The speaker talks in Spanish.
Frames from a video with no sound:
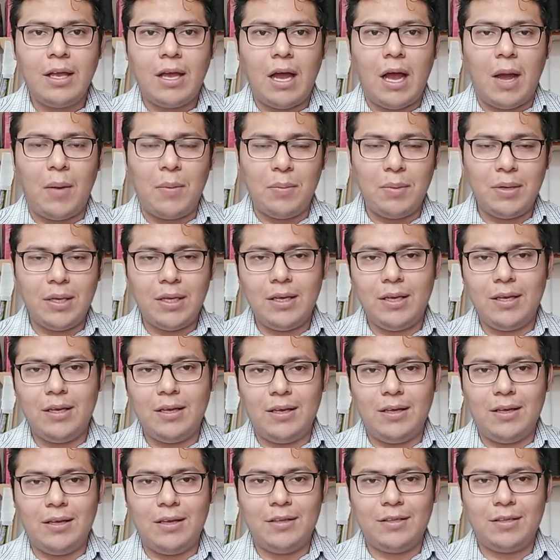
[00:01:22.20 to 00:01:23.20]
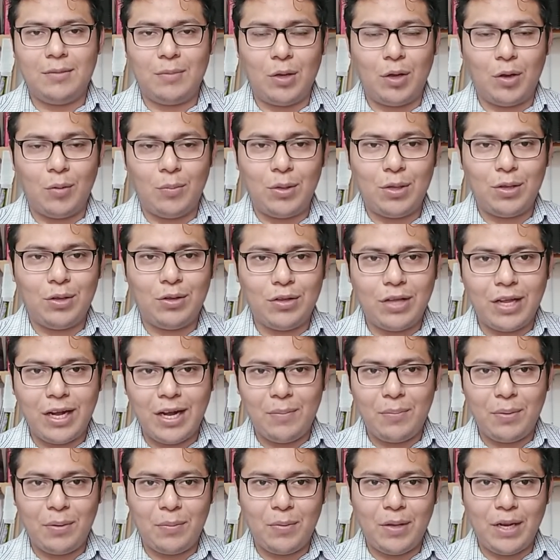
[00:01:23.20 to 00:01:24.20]
A mí me, se me encomendó dar
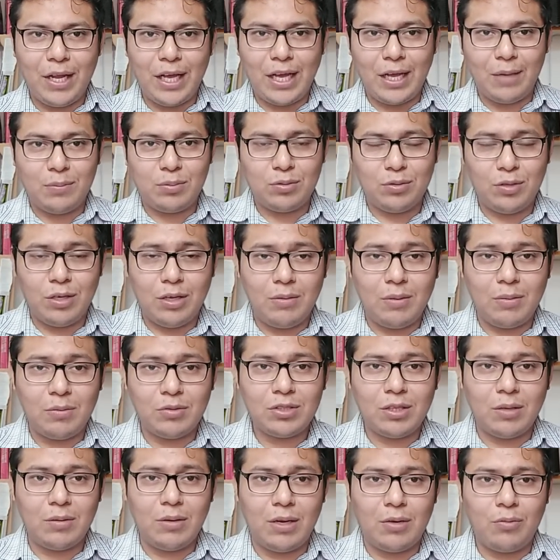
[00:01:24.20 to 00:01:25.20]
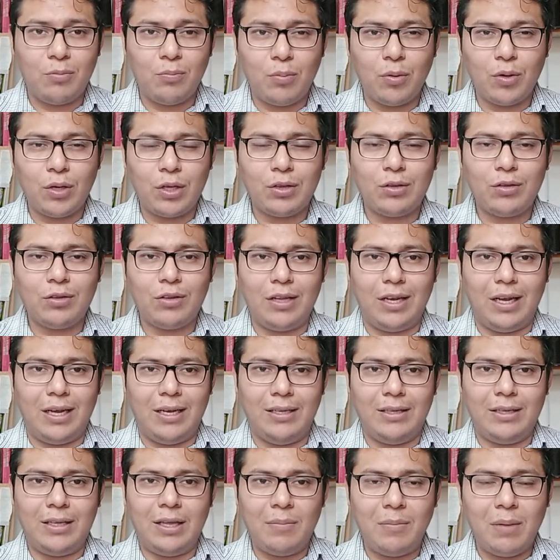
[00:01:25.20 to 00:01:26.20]
la primera cápsula y vamos a hablar un poquito
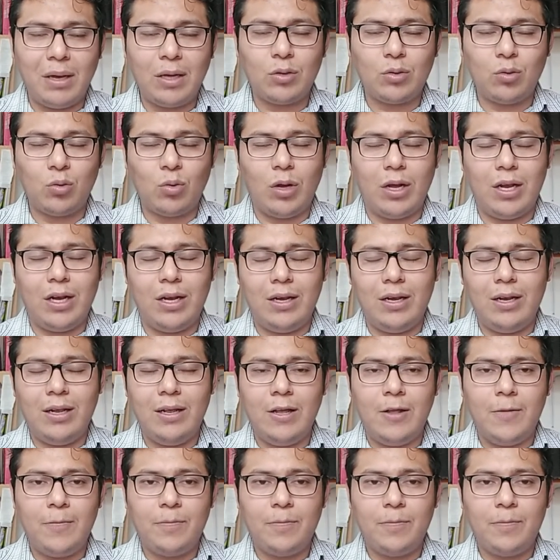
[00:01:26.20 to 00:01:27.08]
del tema actual